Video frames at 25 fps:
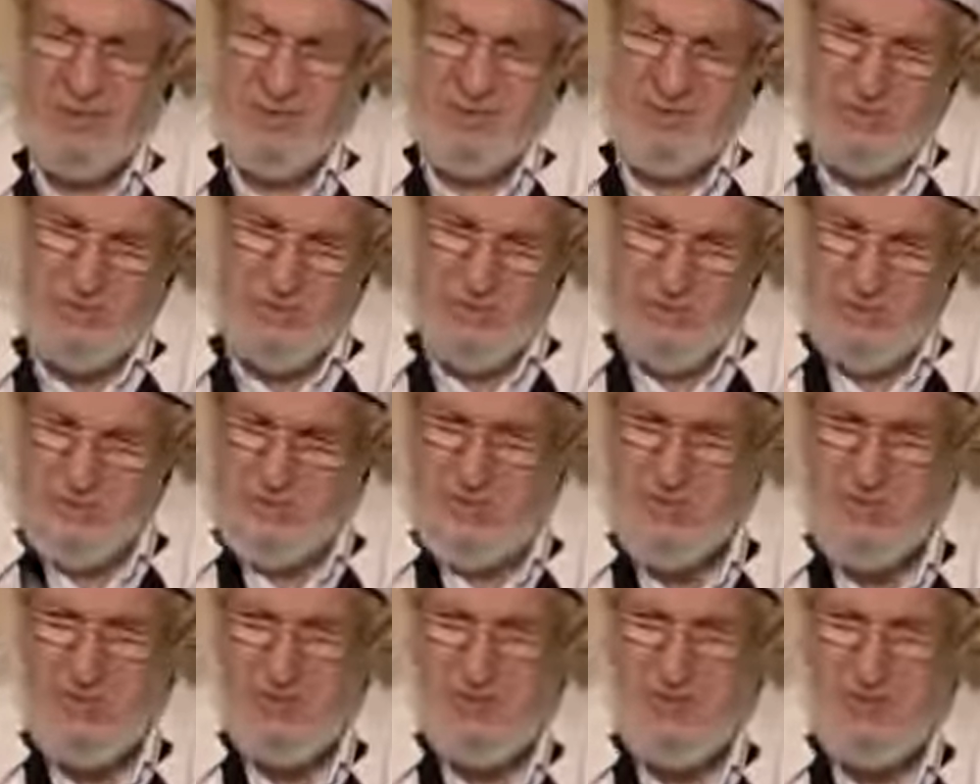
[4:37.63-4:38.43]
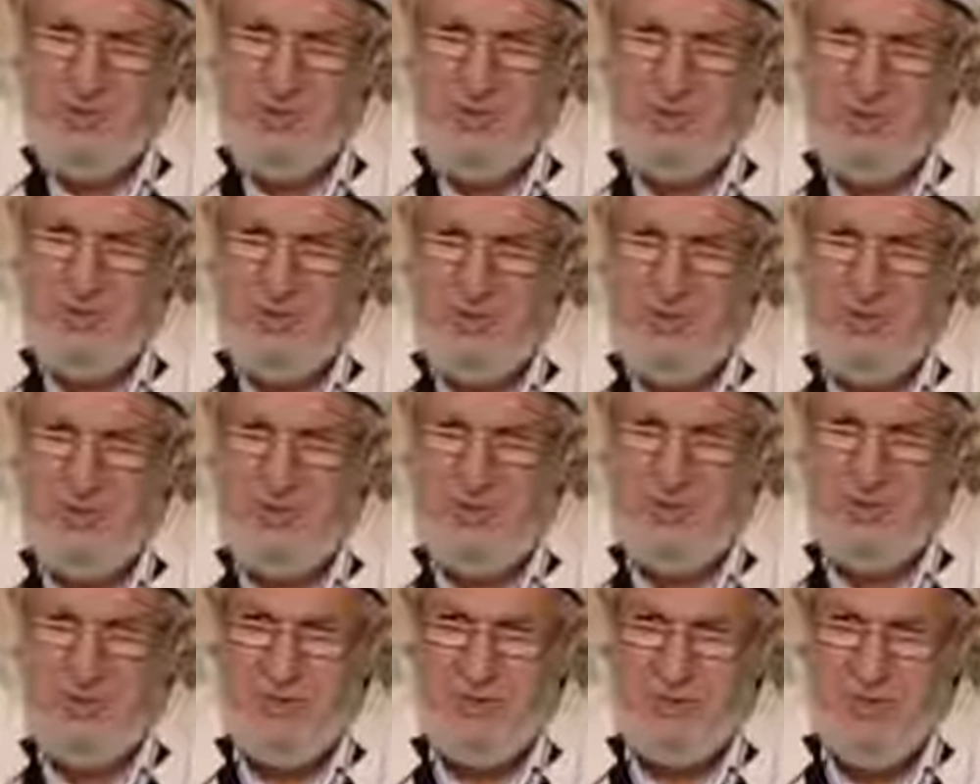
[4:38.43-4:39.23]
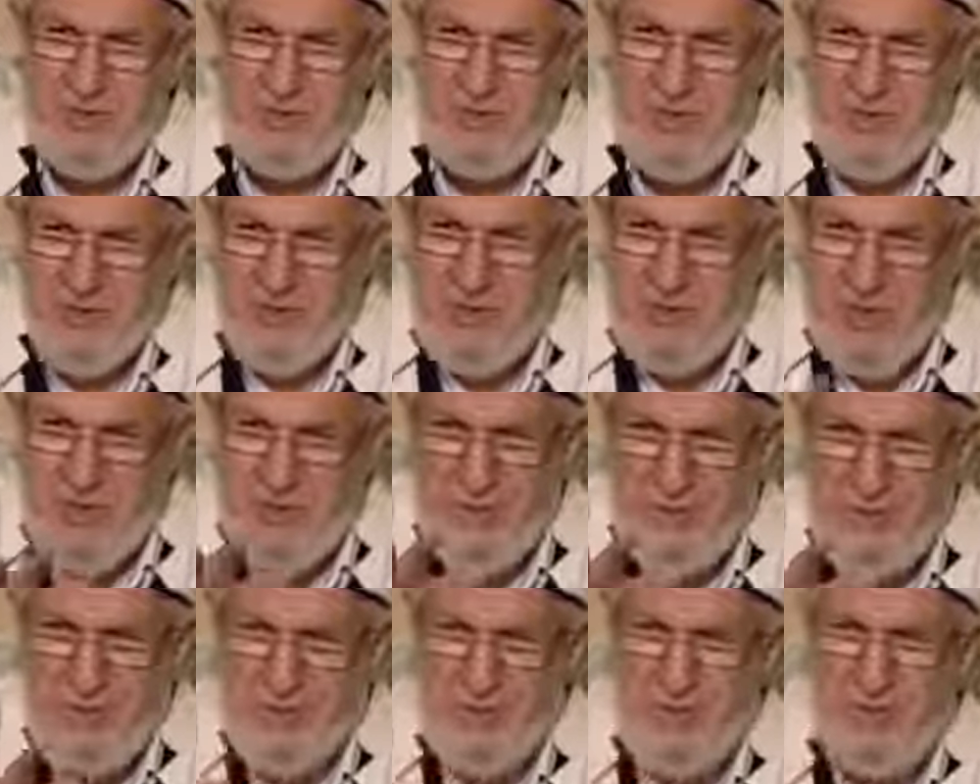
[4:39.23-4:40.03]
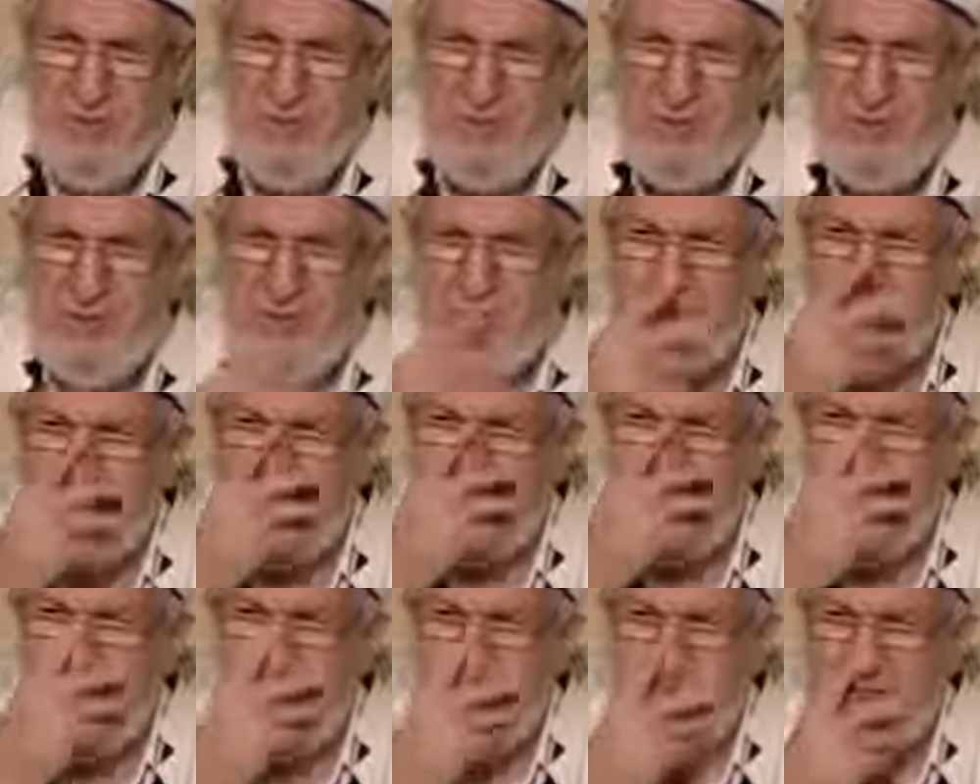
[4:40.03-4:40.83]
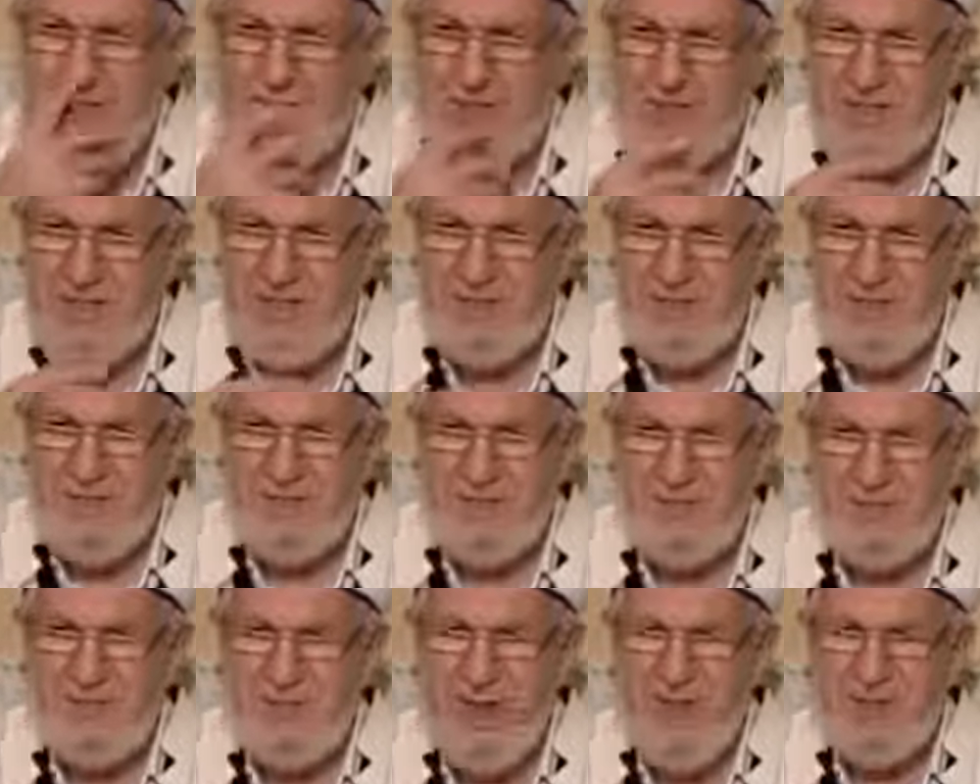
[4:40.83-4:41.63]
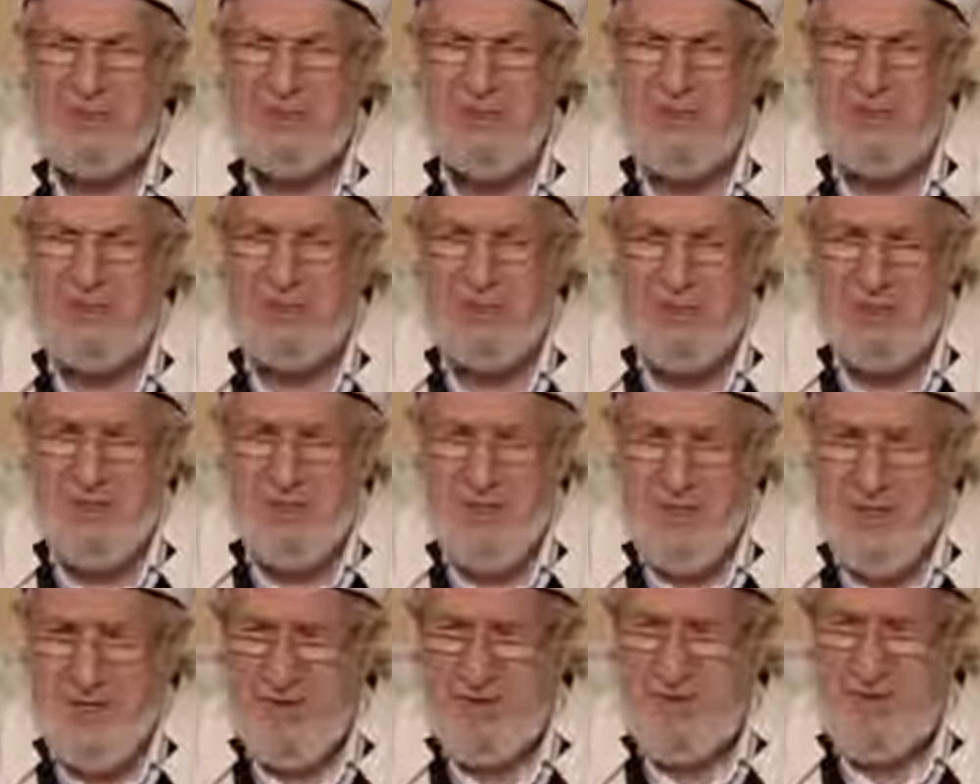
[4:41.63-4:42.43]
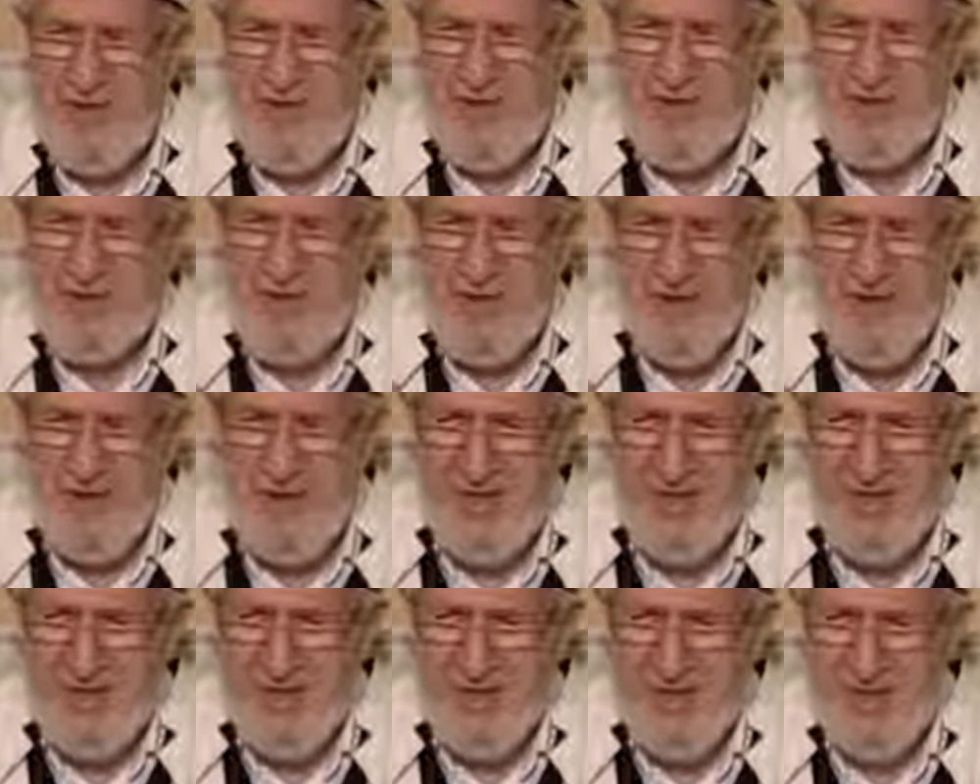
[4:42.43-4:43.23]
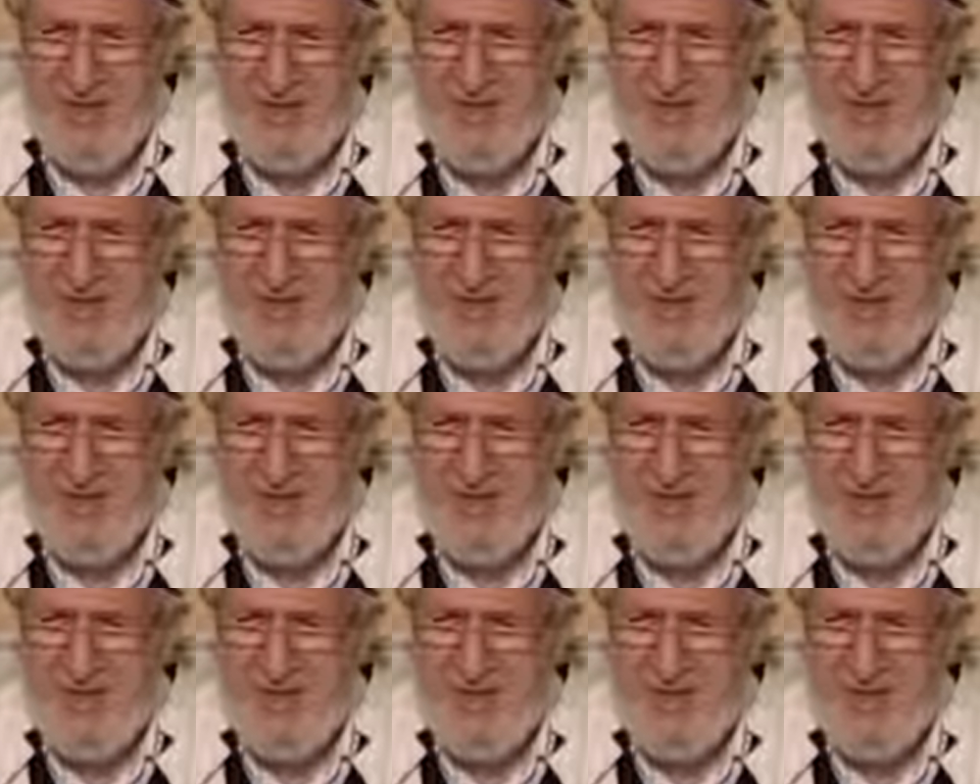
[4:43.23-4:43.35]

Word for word: Yüzüstü kumun üstünde şöyle sürtünmüş. Buraları çizilmiş. Başlamış velveleye.